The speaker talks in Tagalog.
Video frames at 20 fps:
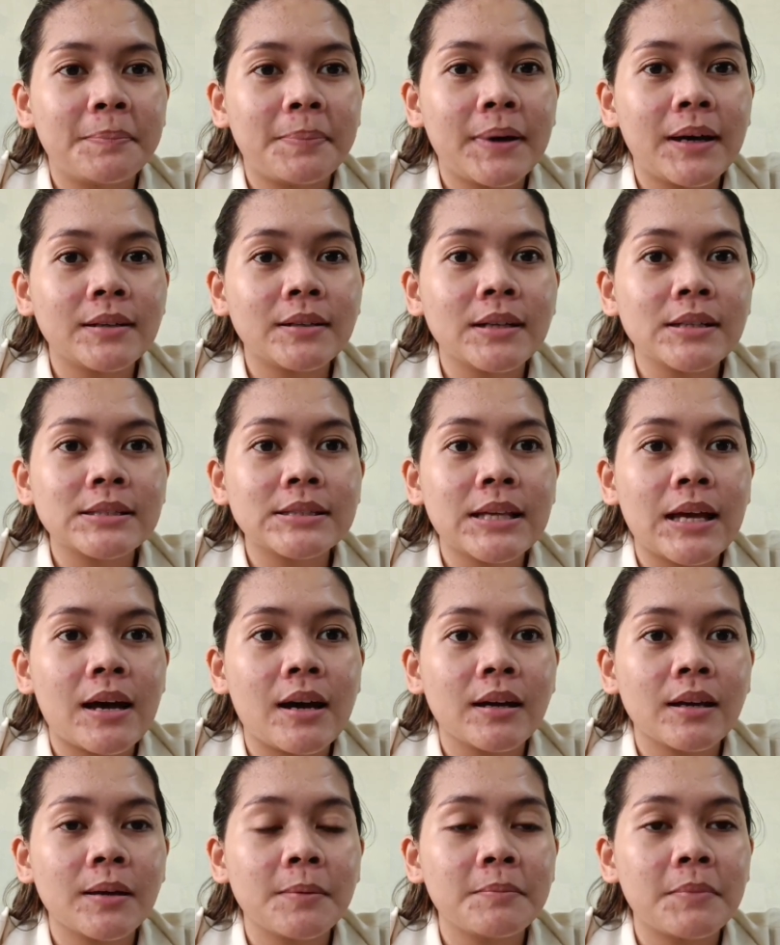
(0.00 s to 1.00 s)
para
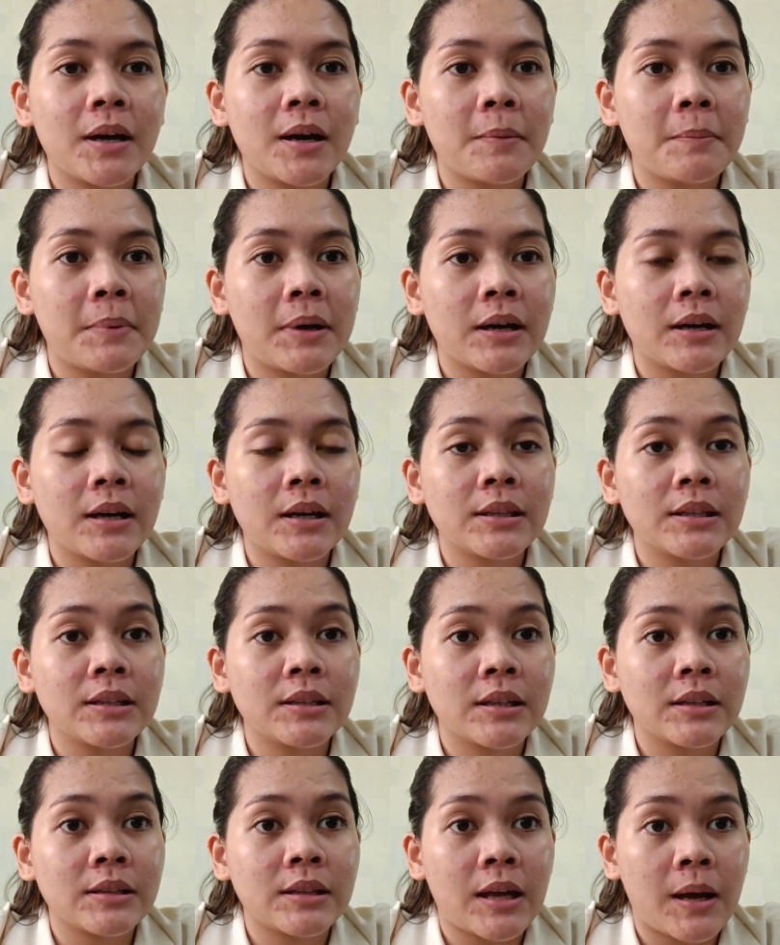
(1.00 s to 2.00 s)
sa aking mga bagay
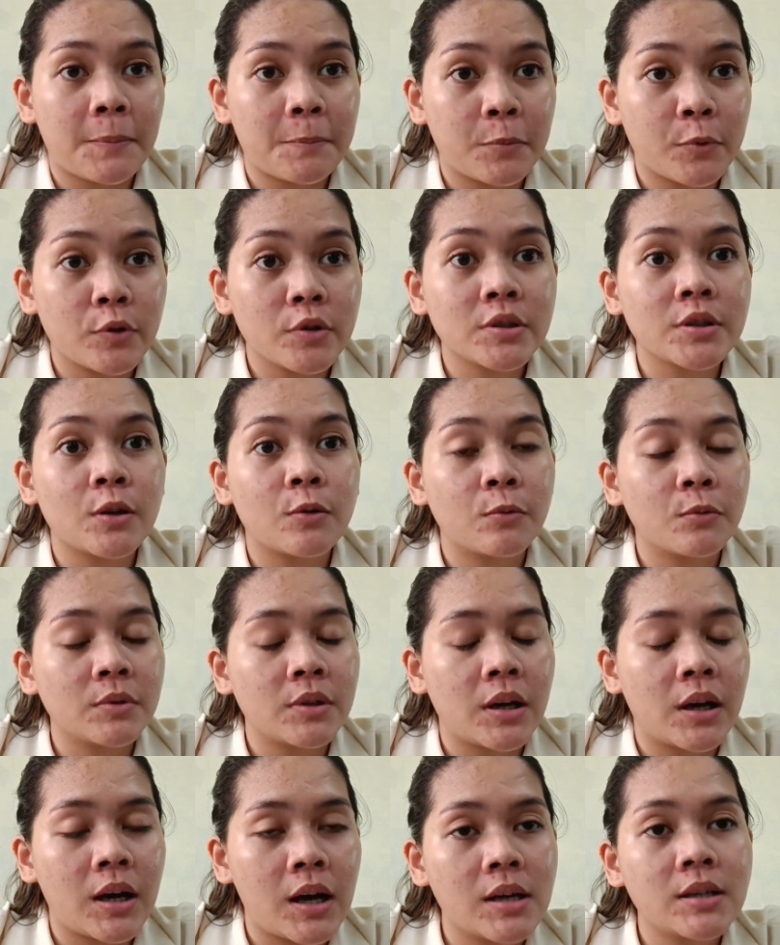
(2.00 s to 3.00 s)
na natapos sa
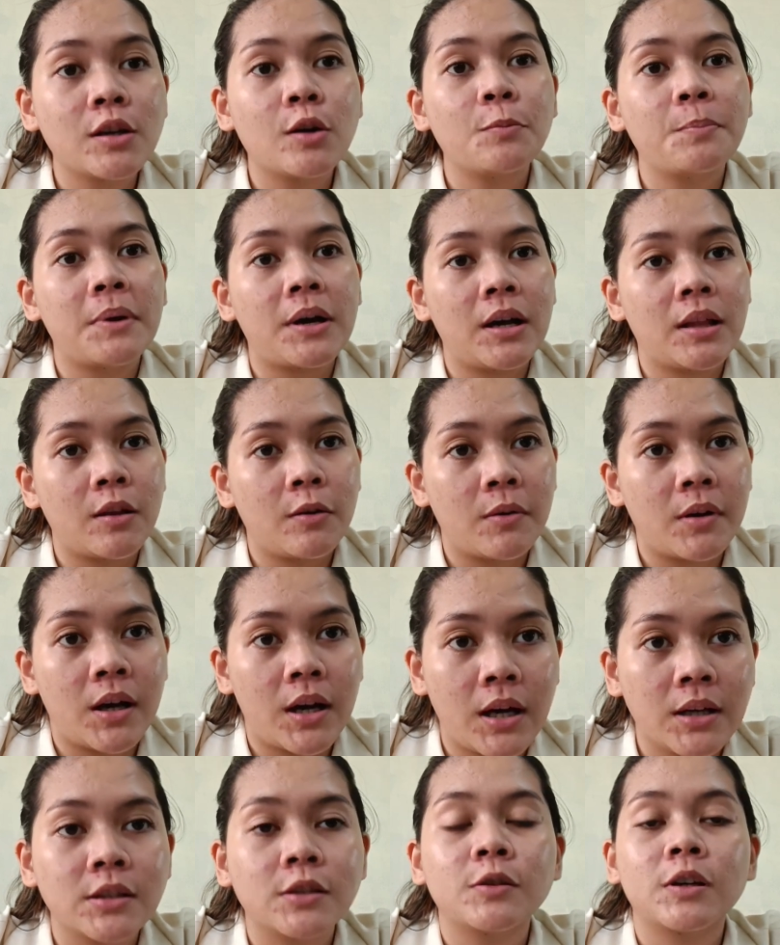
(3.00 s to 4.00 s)
unang araw,
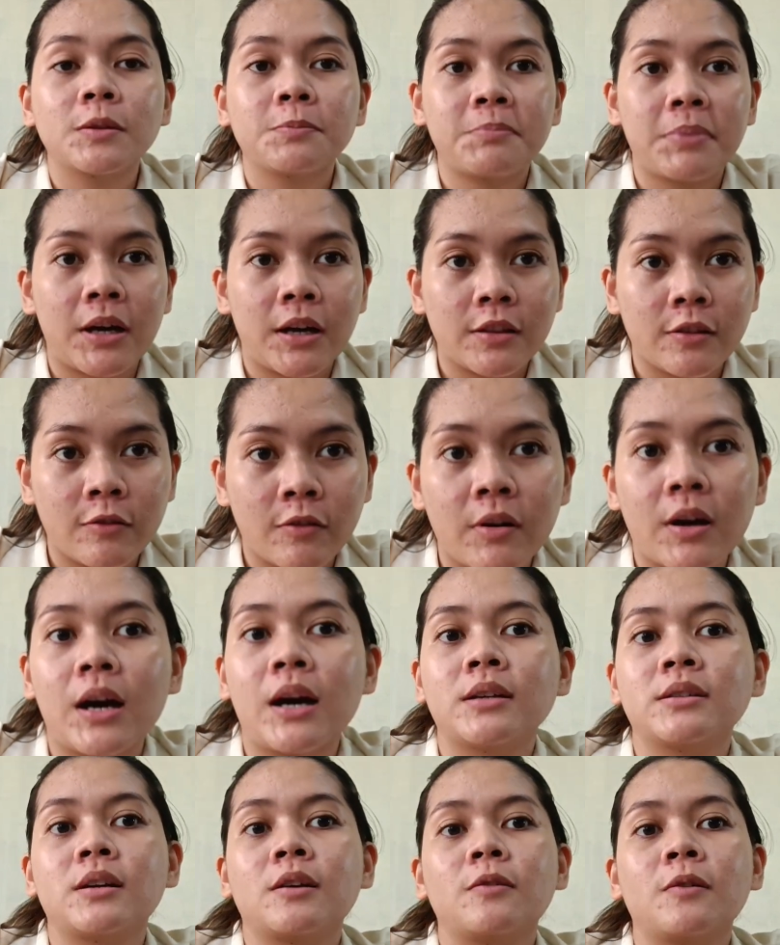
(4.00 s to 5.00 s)
pangalawang araw at pangatlong
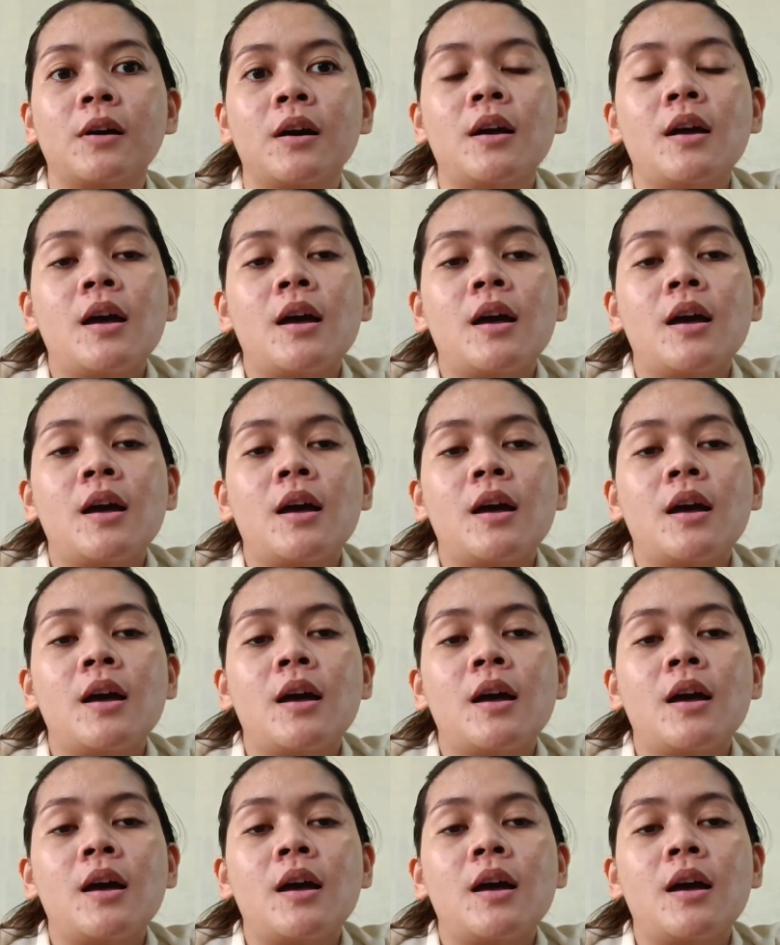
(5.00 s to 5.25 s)
araw.